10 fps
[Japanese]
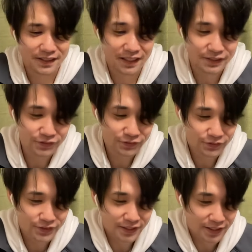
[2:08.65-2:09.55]
はい、順
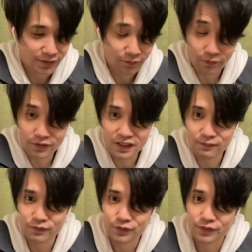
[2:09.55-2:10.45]
調にね、あの、
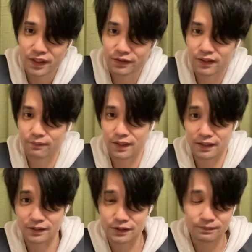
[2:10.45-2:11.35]
コロシアム集会とかも、は
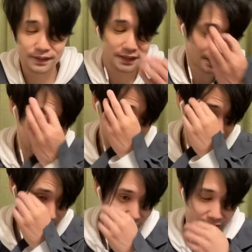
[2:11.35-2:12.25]
い、進めてて、
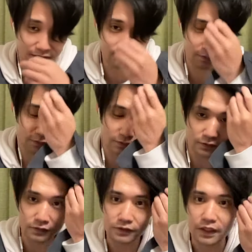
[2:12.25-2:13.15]
はい、メダルも
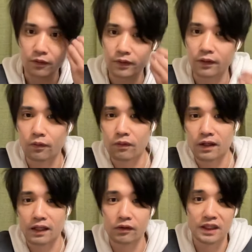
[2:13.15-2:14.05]
結構ね、こ
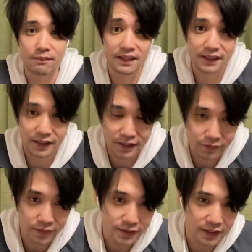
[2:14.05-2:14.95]
う、あの、溜まってきて
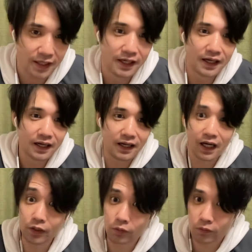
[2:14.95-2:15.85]
るんですが、はい、
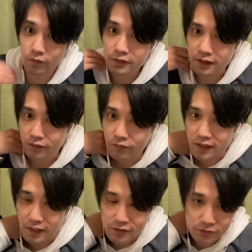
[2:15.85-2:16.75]
あの、こん今
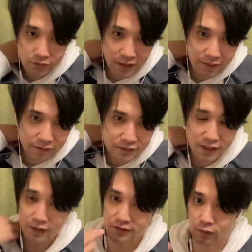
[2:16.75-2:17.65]
回、ね、ちょっとだけ、
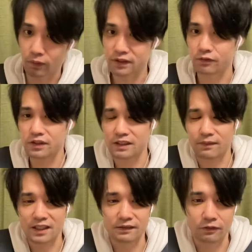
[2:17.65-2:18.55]
じゃあ、じゃあお、お知らせも
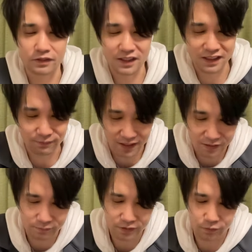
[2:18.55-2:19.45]
お知らせも挟
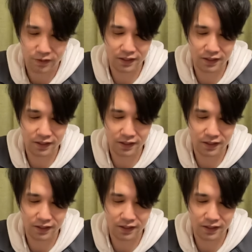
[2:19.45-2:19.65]
みましょうか。